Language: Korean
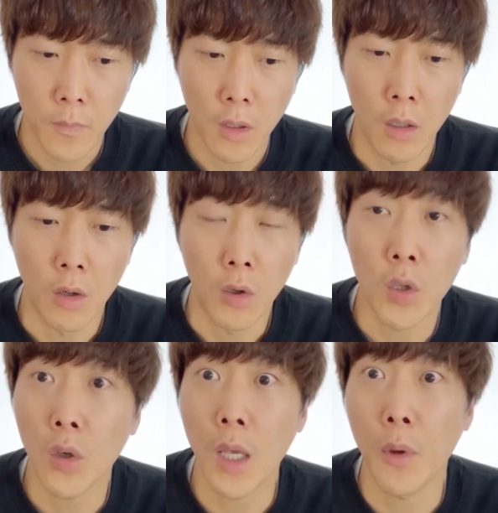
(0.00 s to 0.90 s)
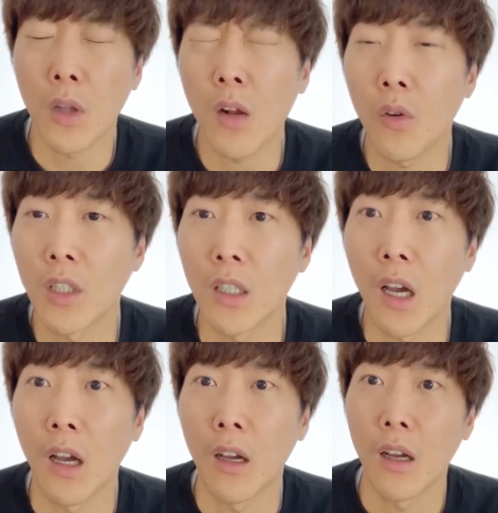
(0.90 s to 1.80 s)
어, 떻게 변할
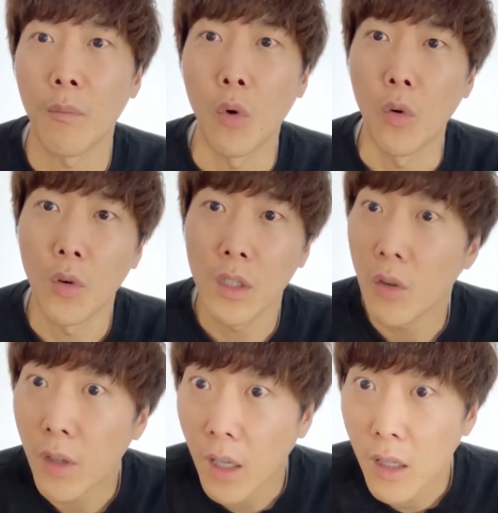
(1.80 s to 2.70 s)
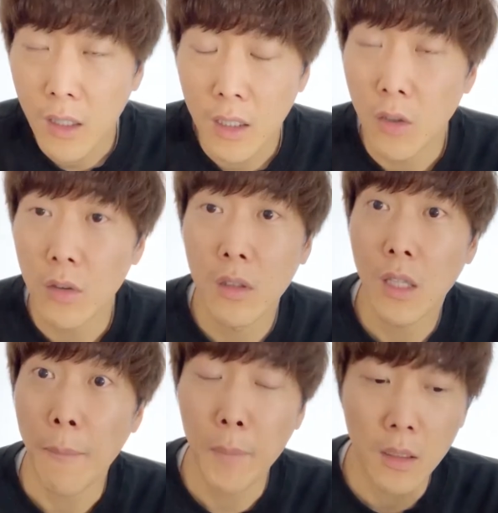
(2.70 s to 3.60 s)
것인가 뭐 이렇게 이런
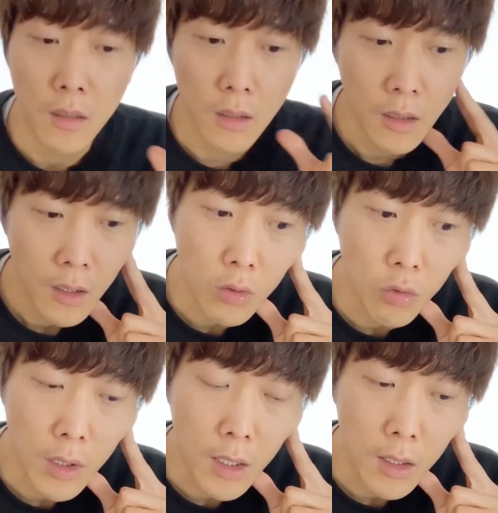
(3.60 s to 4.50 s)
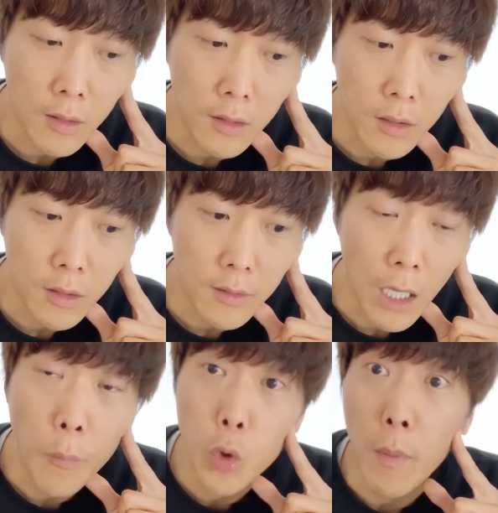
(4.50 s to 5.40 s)
타픽들 국가 그
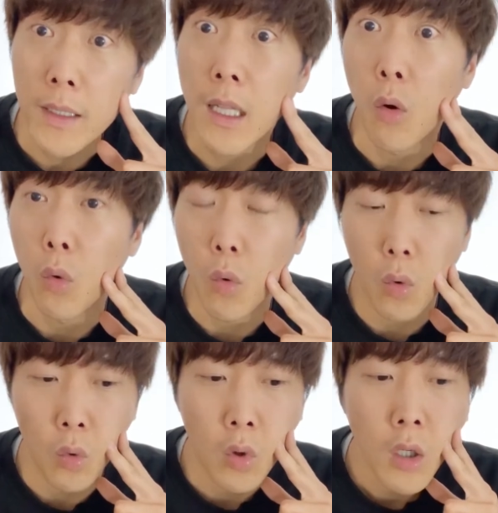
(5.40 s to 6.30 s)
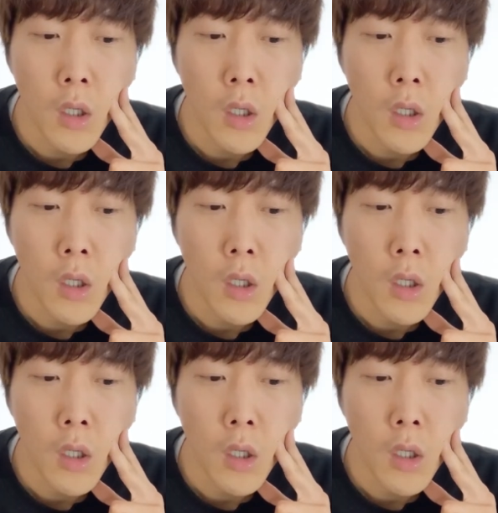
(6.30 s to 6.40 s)
사업도 많이 나오고